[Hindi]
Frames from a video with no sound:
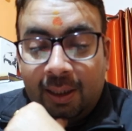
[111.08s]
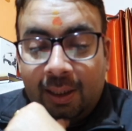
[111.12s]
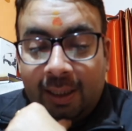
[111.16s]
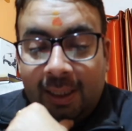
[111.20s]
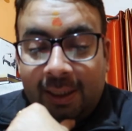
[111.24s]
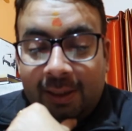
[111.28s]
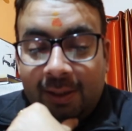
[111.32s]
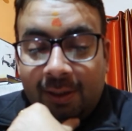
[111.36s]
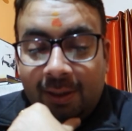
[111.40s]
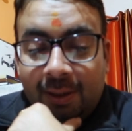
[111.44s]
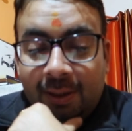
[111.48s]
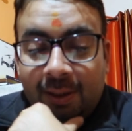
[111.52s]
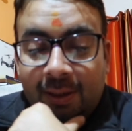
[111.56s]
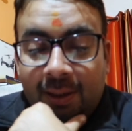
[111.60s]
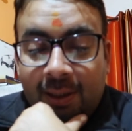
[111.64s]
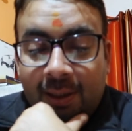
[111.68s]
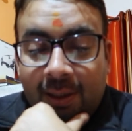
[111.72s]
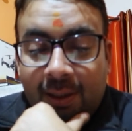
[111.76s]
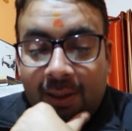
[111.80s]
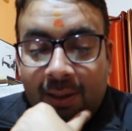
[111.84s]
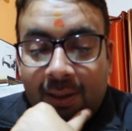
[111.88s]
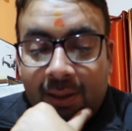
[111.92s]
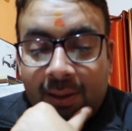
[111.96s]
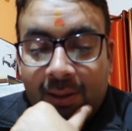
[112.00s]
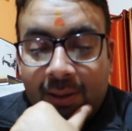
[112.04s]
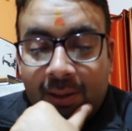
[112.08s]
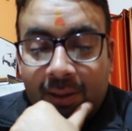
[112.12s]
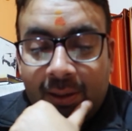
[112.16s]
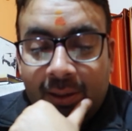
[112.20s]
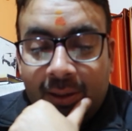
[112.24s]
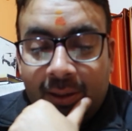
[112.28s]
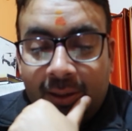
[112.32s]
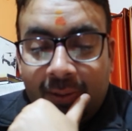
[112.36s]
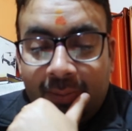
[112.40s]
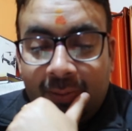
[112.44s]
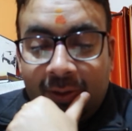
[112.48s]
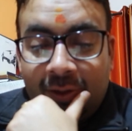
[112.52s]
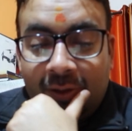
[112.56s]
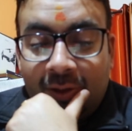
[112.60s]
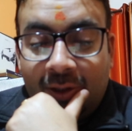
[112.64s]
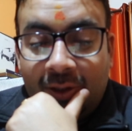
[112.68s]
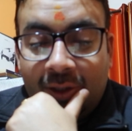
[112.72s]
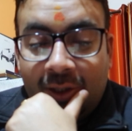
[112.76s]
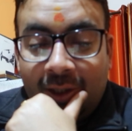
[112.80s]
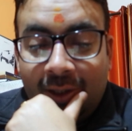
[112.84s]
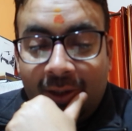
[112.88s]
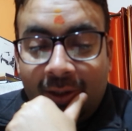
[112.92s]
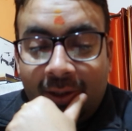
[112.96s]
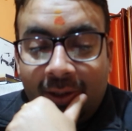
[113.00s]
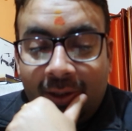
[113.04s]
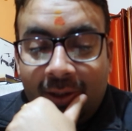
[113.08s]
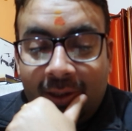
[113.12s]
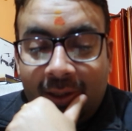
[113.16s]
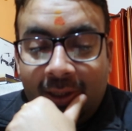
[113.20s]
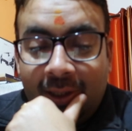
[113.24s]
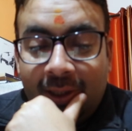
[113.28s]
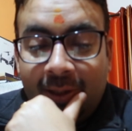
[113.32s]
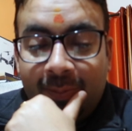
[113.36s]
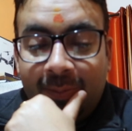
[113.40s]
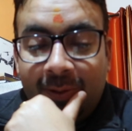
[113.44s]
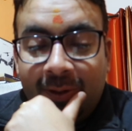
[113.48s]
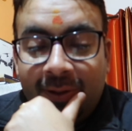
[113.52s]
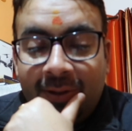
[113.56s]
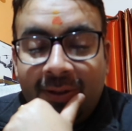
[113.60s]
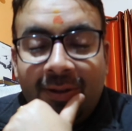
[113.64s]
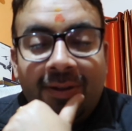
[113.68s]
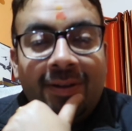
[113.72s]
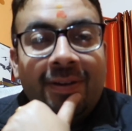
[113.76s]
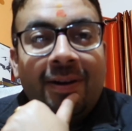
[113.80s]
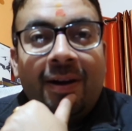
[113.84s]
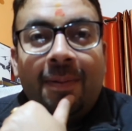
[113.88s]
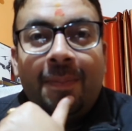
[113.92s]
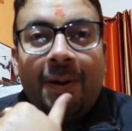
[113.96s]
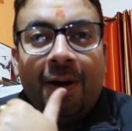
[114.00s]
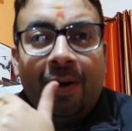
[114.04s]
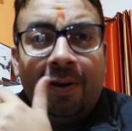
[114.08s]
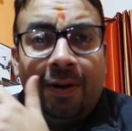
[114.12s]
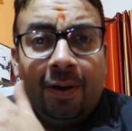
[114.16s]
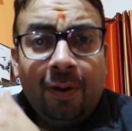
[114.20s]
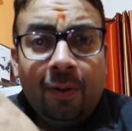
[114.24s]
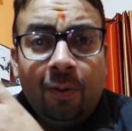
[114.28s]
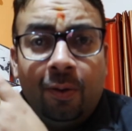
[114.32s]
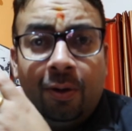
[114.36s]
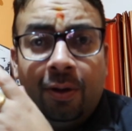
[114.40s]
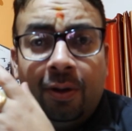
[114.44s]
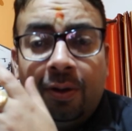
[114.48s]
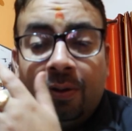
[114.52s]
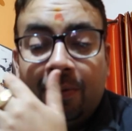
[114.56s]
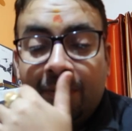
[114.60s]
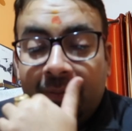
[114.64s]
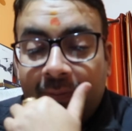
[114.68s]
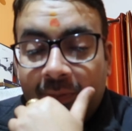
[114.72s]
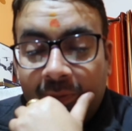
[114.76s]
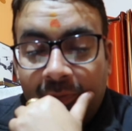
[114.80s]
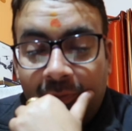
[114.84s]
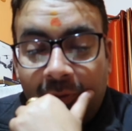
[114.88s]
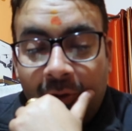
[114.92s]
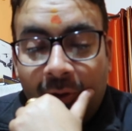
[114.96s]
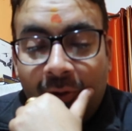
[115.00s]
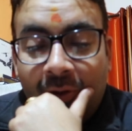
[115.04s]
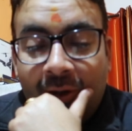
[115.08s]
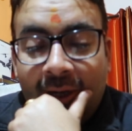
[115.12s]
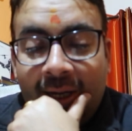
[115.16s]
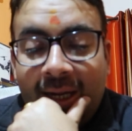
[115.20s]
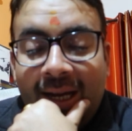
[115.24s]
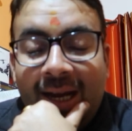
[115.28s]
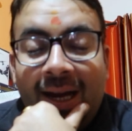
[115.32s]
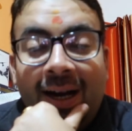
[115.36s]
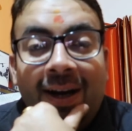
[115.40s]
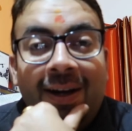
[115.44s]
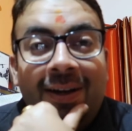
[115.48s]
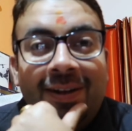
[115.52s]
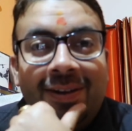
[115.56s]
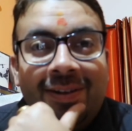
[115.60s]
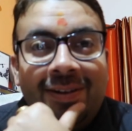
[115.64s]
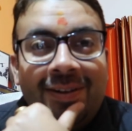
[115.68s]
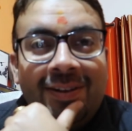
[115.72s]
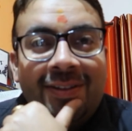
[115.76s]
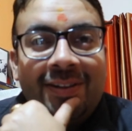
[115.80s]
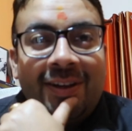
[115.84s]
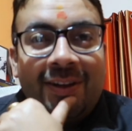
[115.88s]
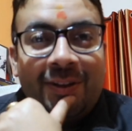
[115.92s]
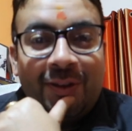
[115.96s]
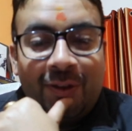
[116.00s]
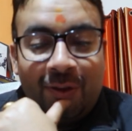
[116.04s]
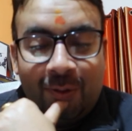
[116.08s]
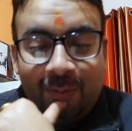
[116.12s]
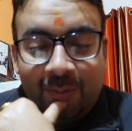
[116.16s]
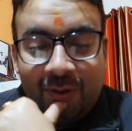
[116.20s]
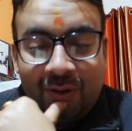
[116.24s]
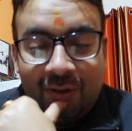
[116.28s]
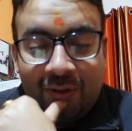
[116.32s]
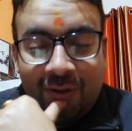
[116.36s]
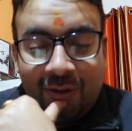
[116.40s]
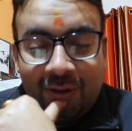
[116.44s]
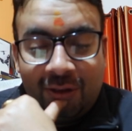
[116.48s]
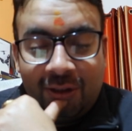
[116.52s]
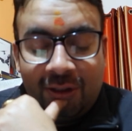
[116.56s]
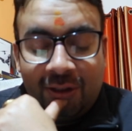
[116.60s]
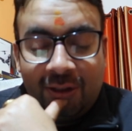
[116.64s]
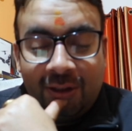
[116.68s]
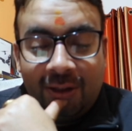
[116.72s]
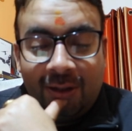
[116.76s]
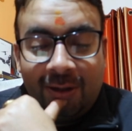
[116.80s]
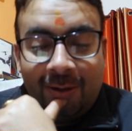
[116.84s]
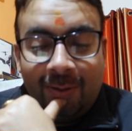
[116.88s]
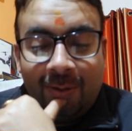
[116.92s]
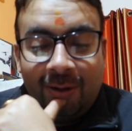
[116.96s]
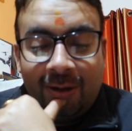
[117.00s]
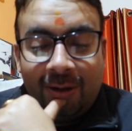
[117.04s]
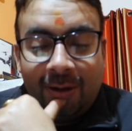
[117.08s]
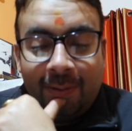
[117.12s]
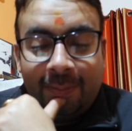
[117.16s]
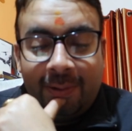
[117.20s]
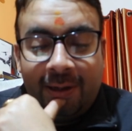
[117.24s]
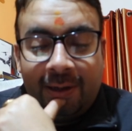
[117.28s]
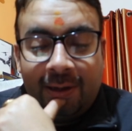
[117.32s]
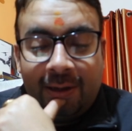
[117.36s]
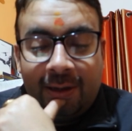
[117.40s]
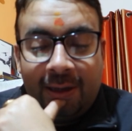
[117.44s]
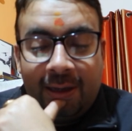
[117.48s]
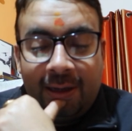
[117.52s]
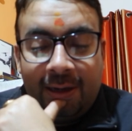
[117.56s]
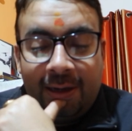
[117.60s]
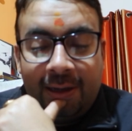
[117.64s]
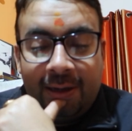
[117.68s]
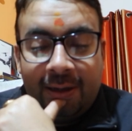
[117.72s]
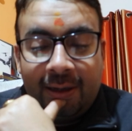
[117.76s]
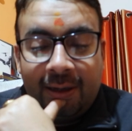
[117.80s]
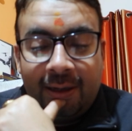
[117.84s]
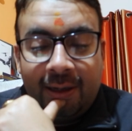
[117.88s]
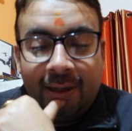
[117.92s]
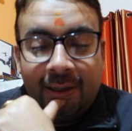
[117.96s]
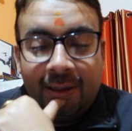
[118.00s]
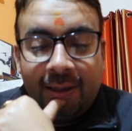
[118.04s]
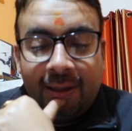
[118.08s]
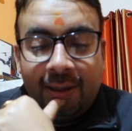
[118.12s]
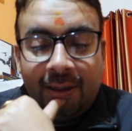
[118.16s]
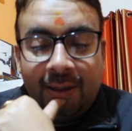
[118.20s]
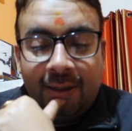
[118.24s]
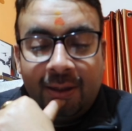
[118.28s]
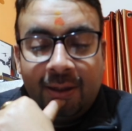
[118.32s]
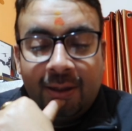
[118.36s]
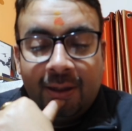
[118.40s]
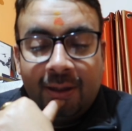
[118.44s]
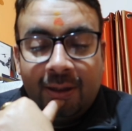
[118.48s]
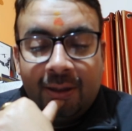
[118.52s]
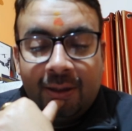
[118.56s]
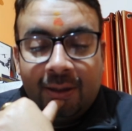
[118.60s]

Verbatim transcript: नेक्स्ट इज मिस्टर चेतन ये भी हमारे रेगुलर व्यूअर हैं एंड थैंक यू मिस्टर चेतन इन्होंने कमेंट ये लिखा है कि uh,